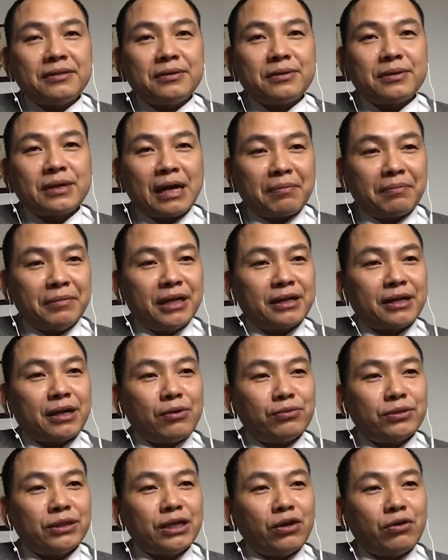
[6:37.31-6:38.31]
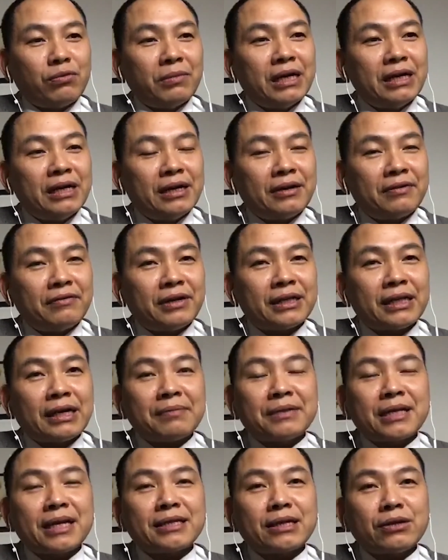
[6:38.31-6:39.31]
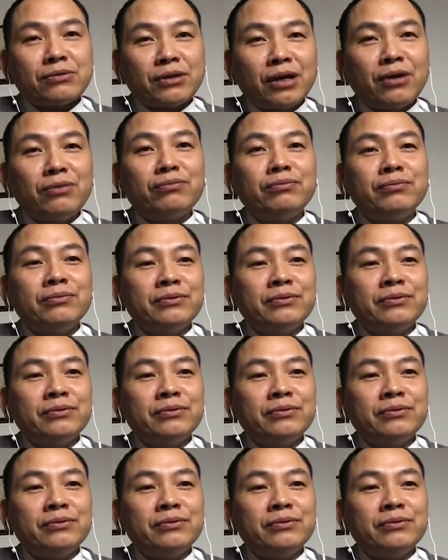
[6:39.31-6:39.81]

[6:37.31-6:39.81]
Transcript: Đặc biệt không rượu bia và tham gia giao thông.